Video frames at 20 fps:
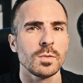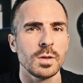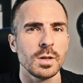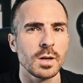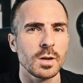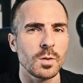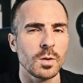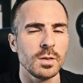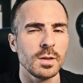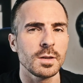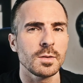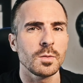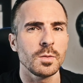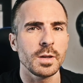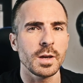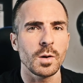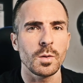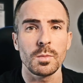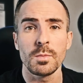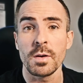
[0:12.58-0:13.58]
ihr könnt
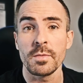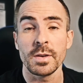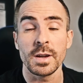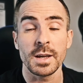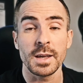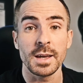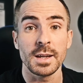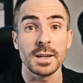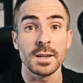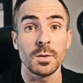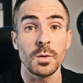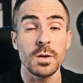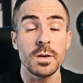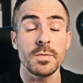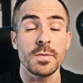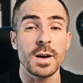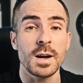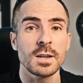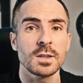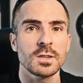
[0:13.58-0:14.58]
natürlich auch immer wieder gerne neue
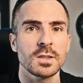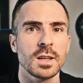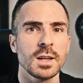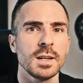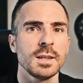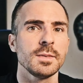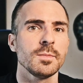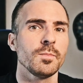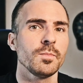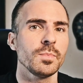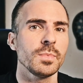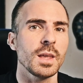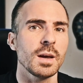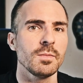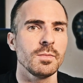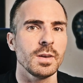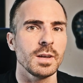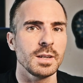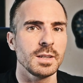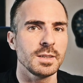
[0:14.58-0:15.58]
Fragen stellen,
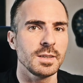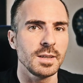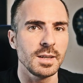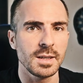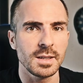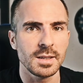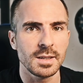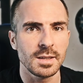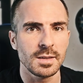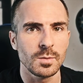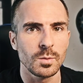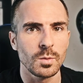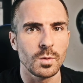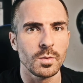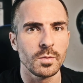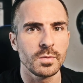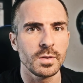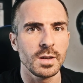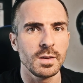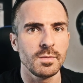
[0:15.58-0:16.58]
dann werde ich die in den
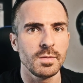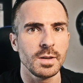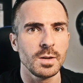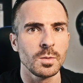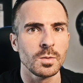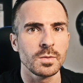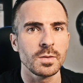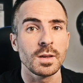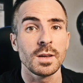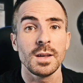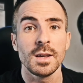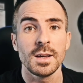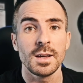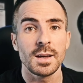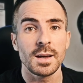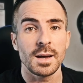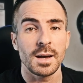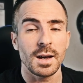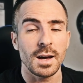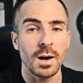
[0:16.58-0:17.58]
zukünftigen Videos
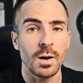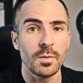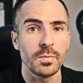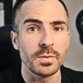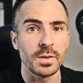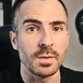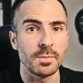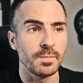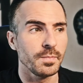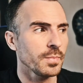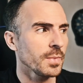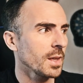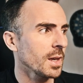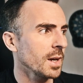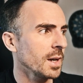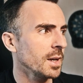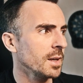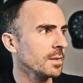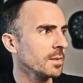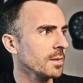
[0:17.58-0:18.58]
aufnehmen.
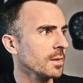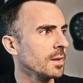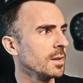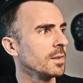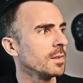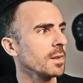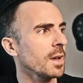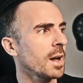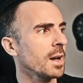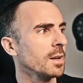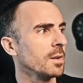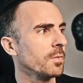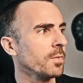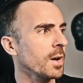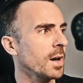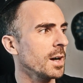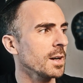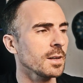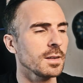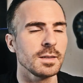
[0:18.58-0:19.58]
Es ist eine
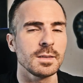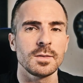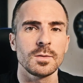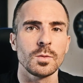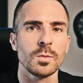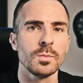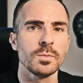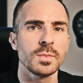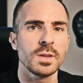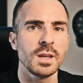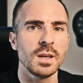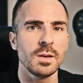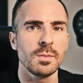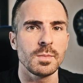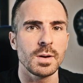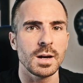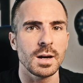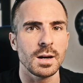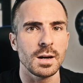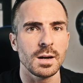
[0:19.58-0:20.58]
Frage zum
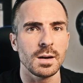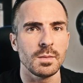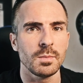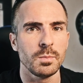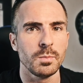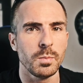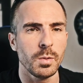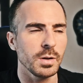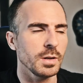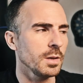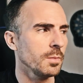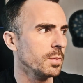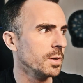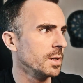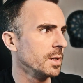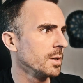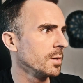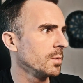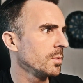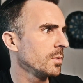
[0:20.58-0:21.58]
Thema
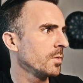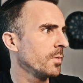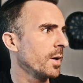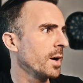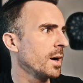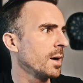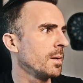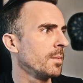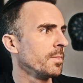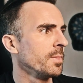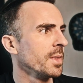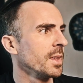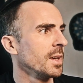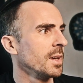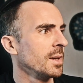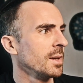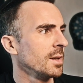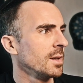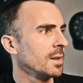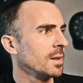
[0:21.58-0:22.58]
Bodybuilding und zwar
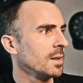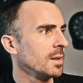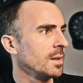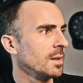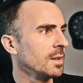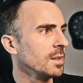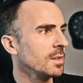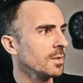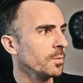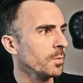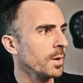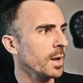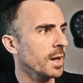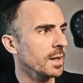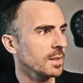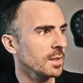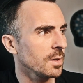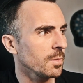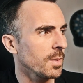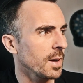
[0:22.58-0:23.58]
ist
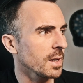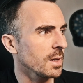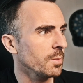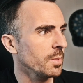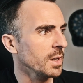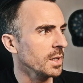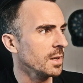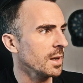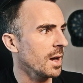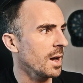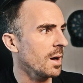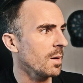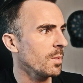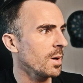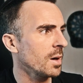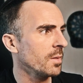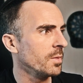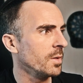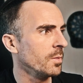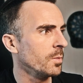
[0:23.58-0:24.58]
vielleicht nicht mein Gebiet,
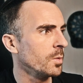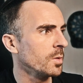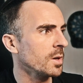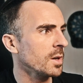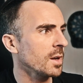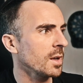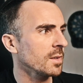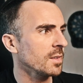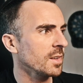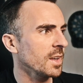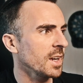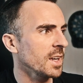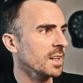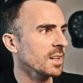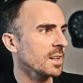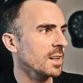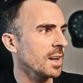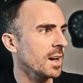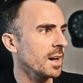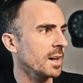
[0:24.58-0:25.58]
aber wie würde das
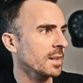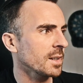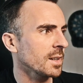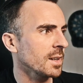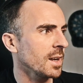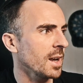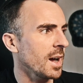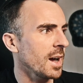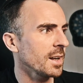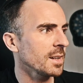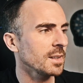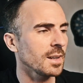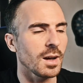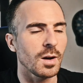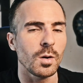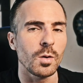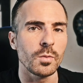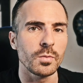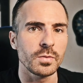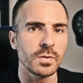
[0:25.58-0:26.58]
Entladen, Laden
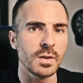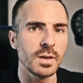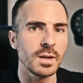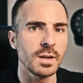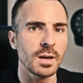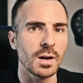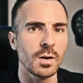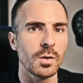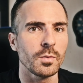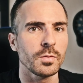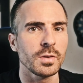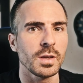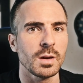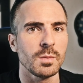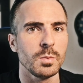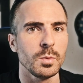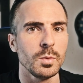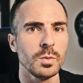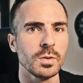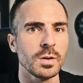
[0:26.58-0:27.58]
aufsehen auf der
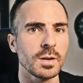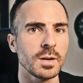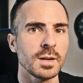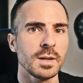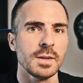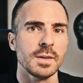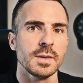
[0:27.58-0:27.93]
Bühne?